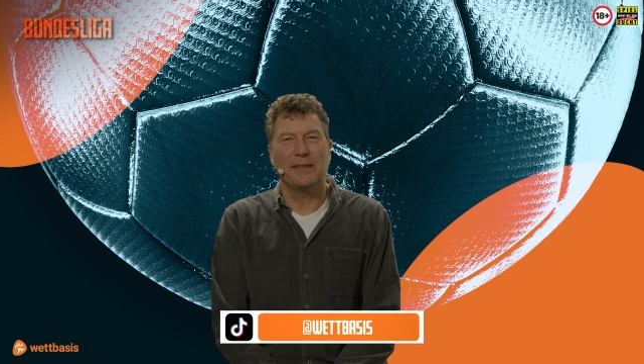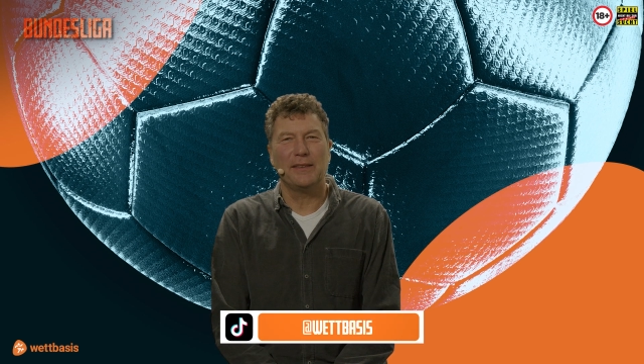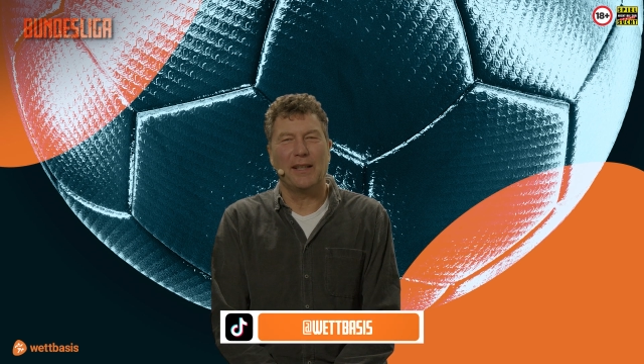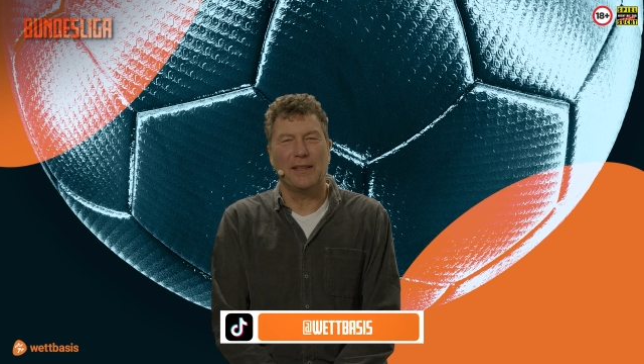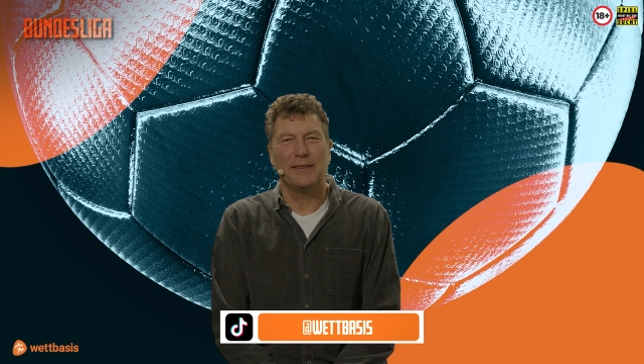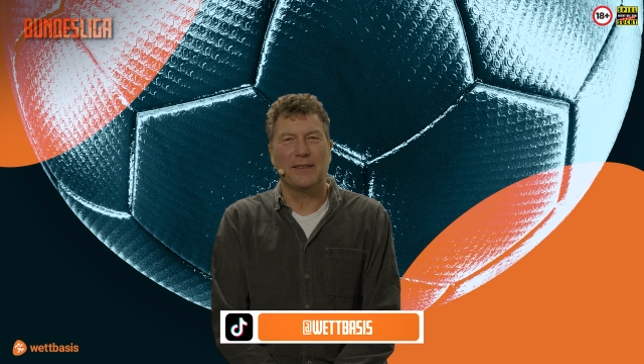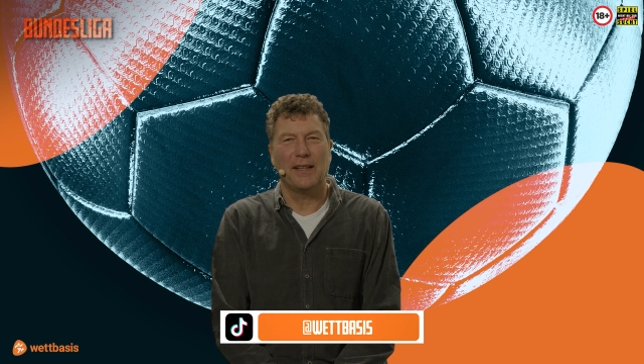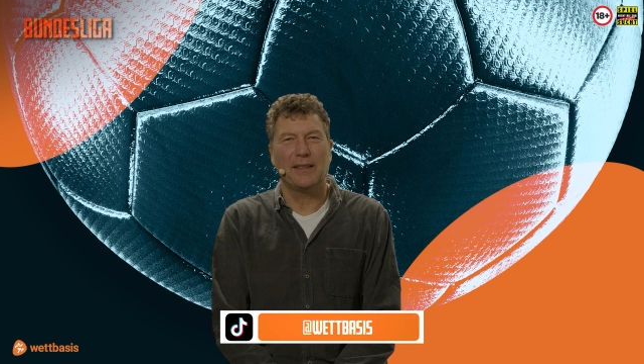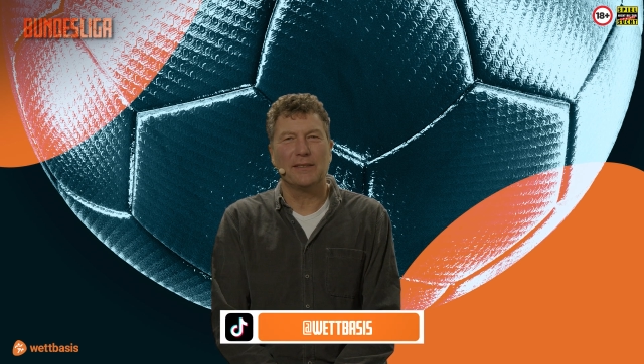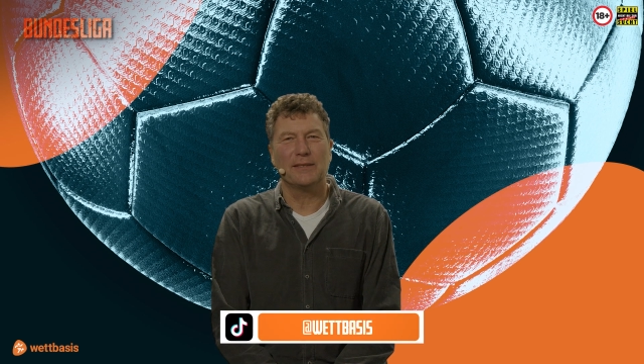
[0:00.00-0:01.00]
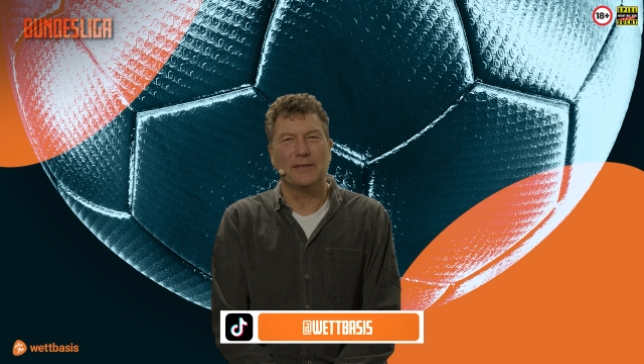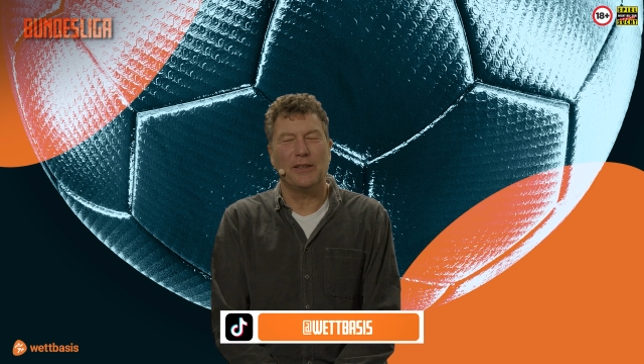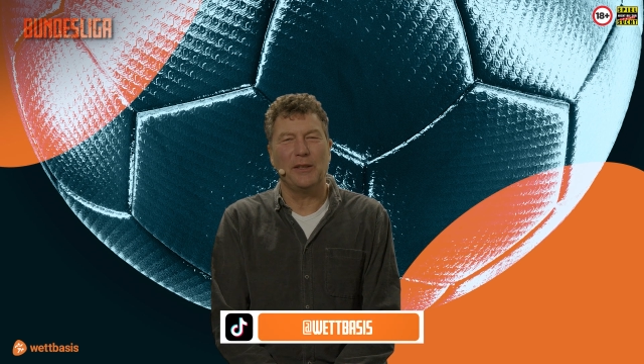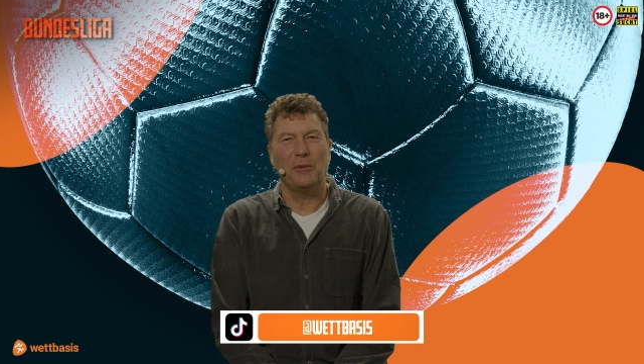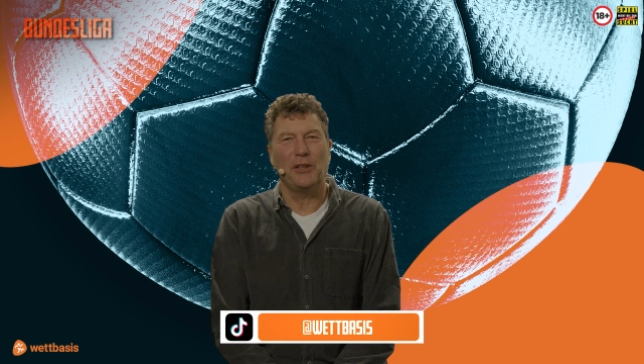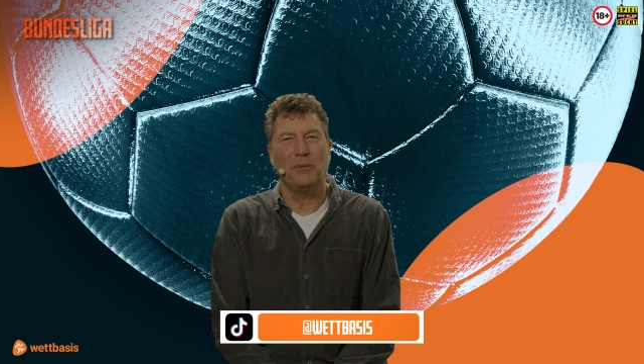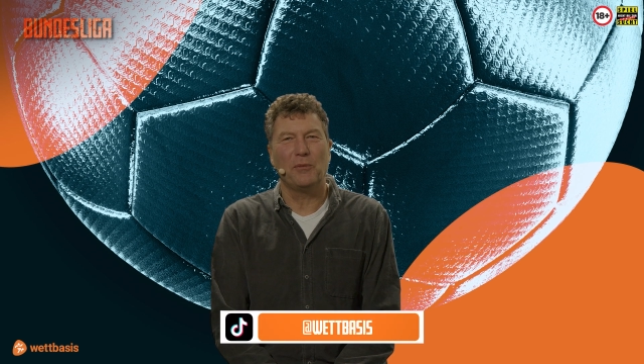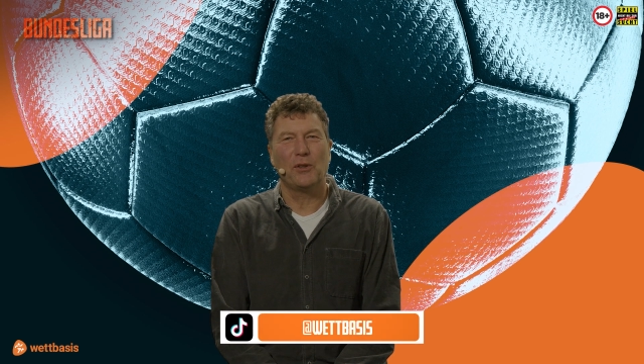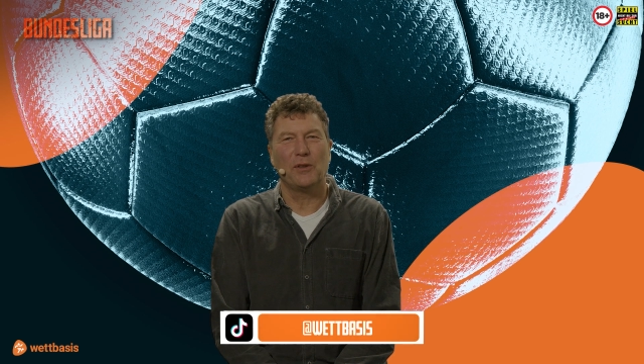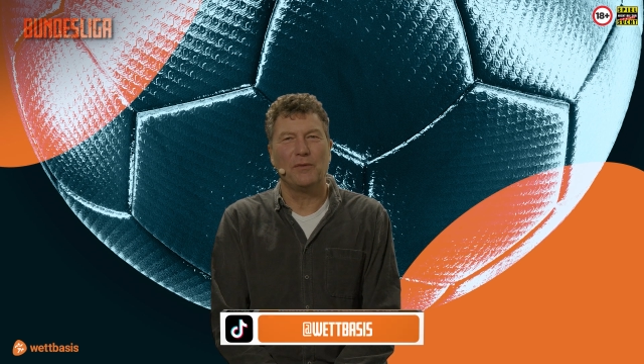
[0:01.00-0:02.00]
Die einen sagen, nee, mit ihm
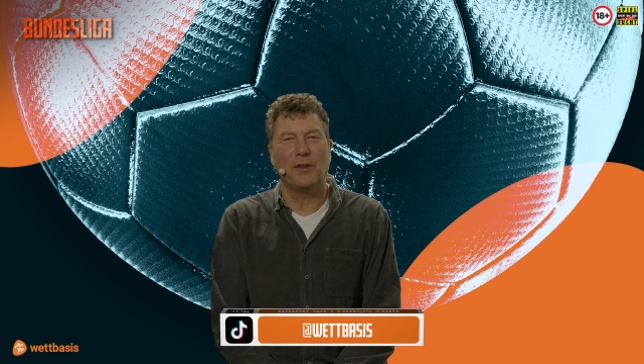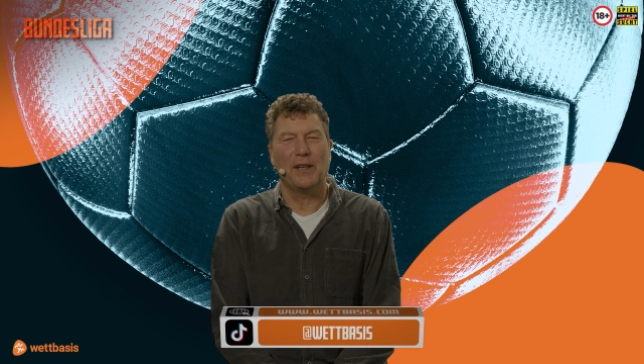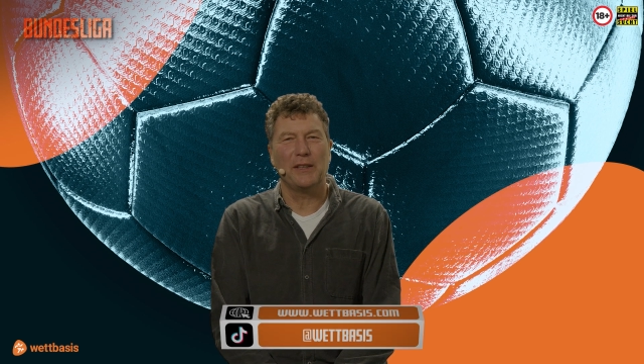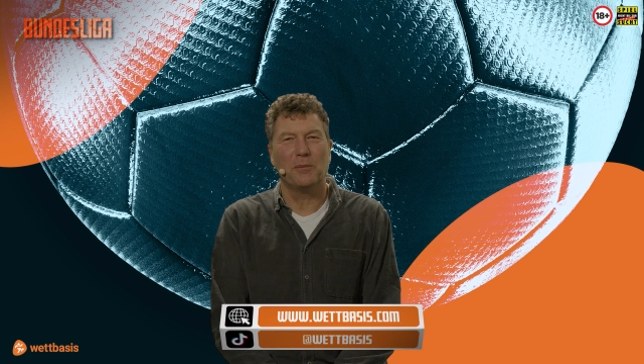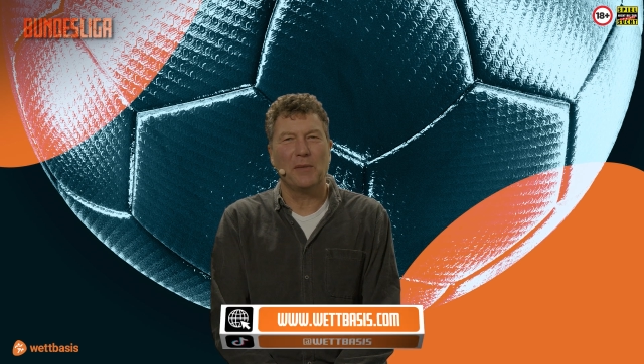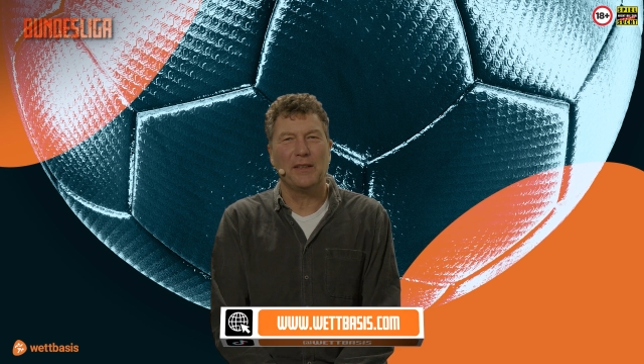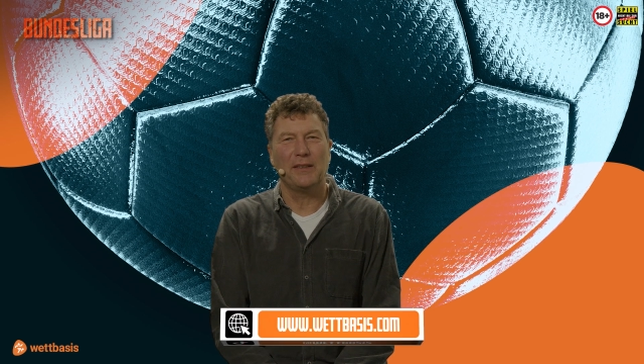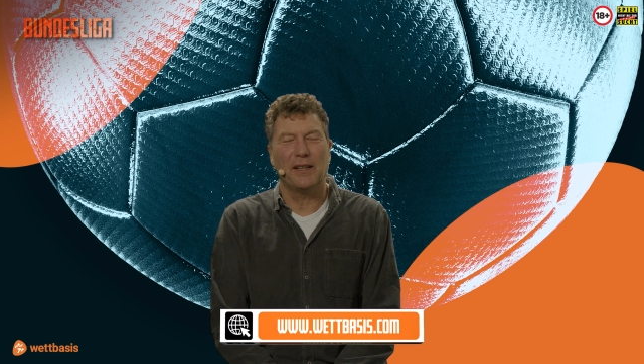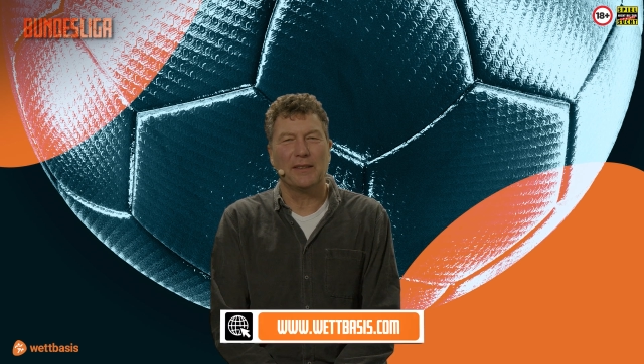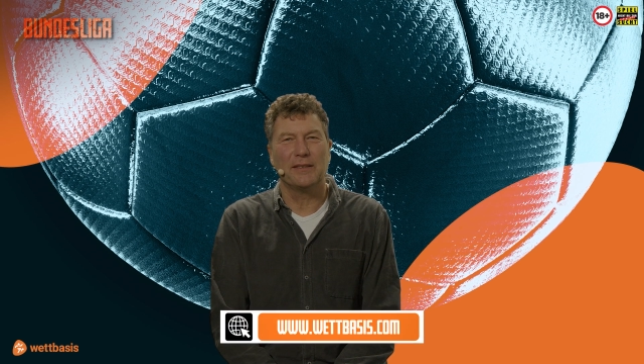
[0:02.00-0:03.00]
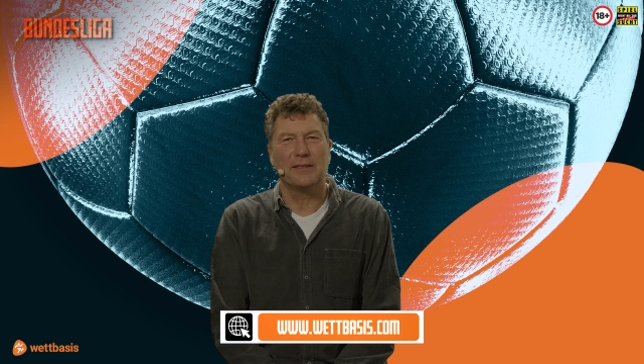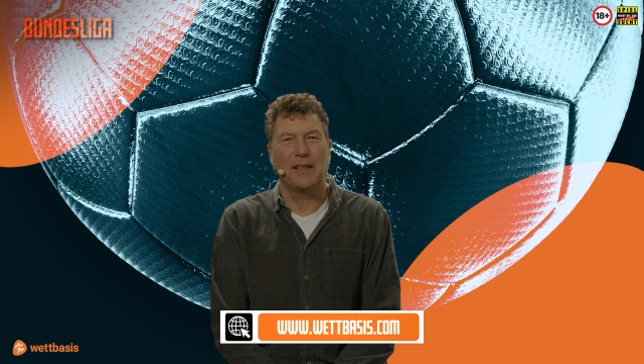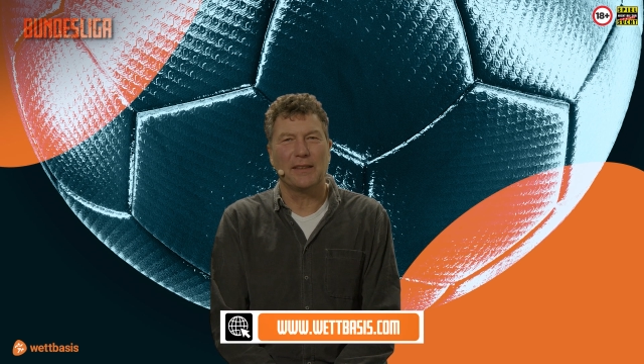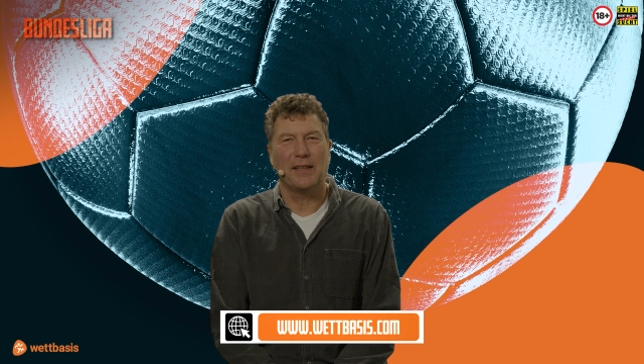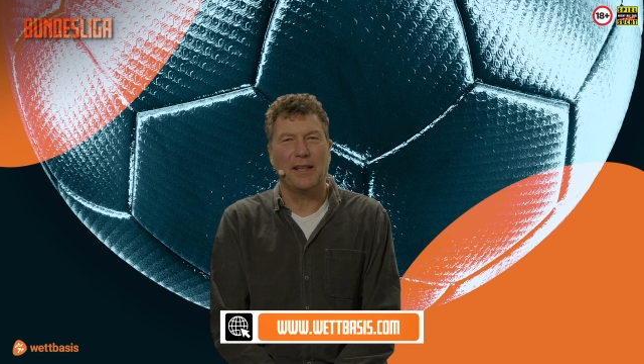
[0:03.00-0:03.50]
können wir weitermachen. Die anderen sagen, nein.